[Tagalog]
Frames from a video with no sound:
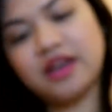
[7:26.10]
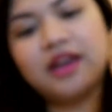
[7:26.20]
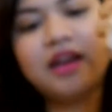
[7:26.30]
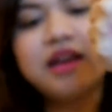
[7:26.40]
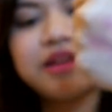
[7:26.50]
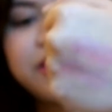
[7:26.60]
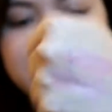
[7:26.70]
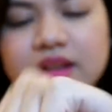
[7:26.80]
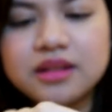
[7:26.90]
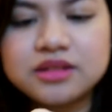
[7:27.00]
I
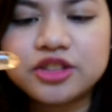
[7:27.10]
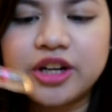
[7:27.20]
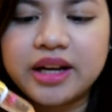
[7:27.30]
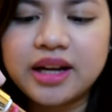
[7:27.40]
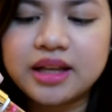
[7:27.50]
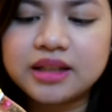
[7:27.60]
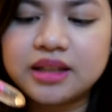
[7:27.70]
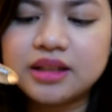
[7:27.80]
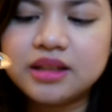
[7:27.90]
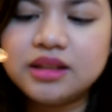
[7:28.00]
think try
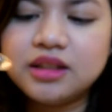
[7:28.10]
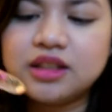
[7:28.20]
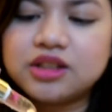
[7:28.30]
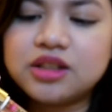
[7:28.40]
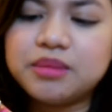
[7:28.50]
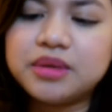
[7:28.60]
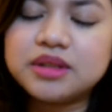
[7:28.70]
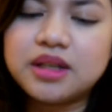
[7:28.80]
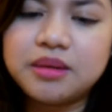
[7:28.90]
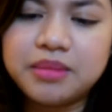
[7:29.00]
natin dito naman
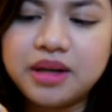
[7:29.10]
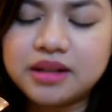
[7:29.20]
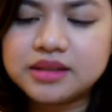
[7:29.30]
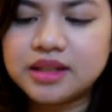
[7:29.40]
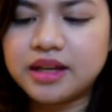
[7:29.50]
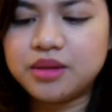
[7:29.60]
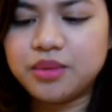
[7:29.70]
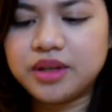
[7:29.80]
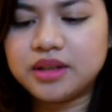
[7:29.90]
sa kabilang side.